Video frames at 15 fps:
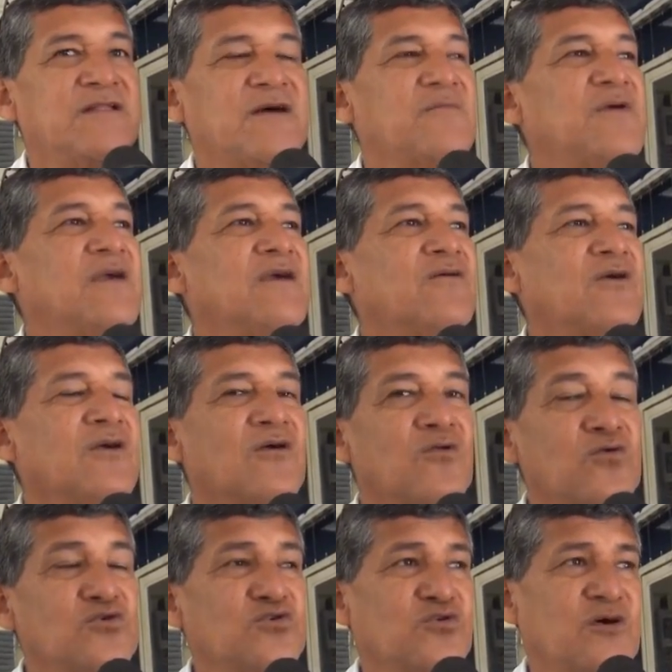también,
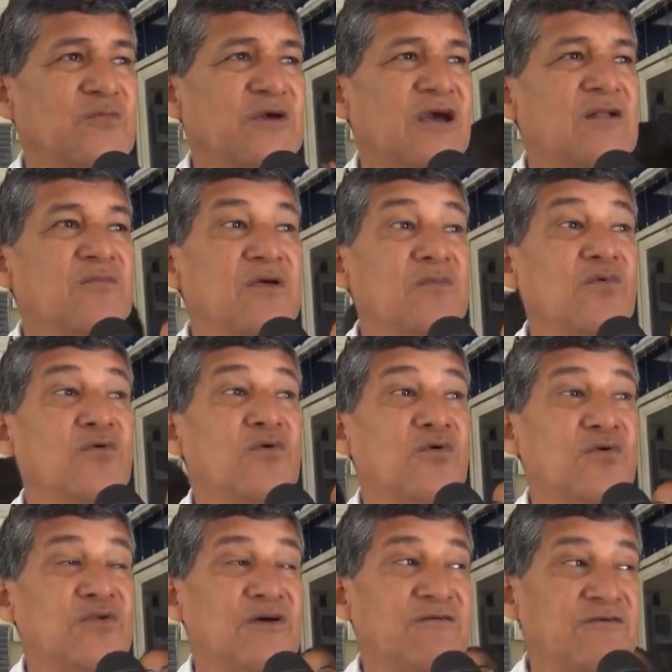incluso también al
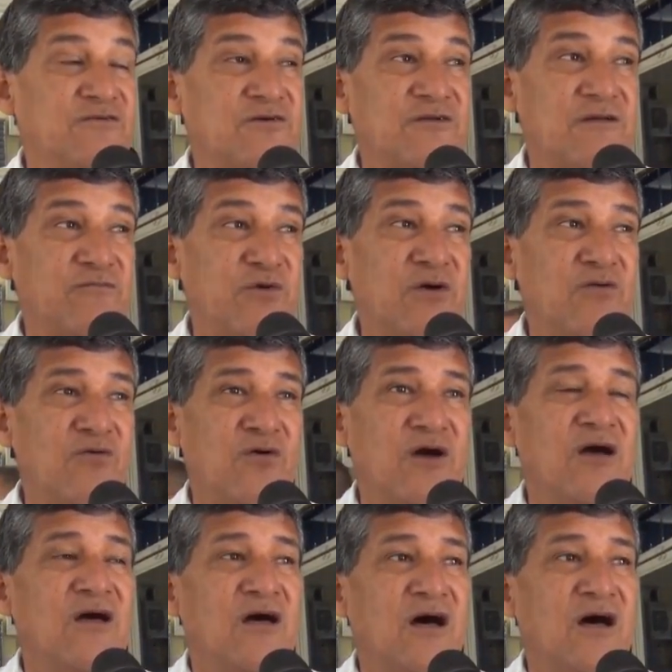mismo defensor del pueblo,